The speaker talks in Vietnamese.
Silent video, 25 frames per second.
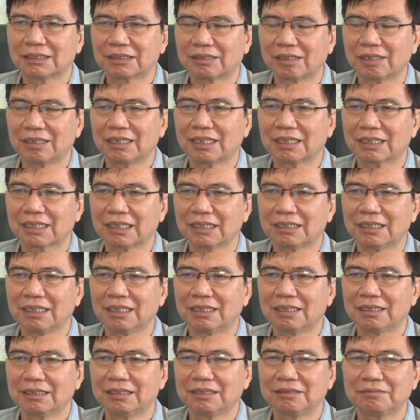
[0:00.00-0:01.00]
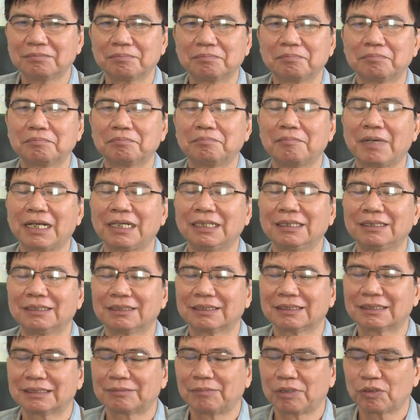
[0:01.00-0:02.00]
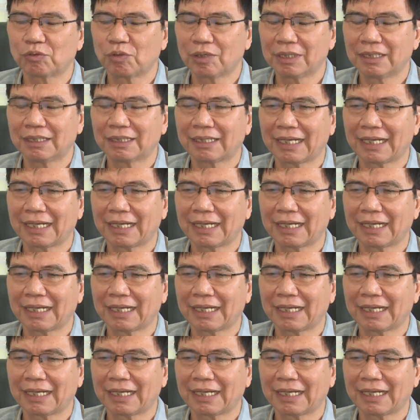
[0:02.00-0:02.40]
Đó là cái tiền lương bình bình quân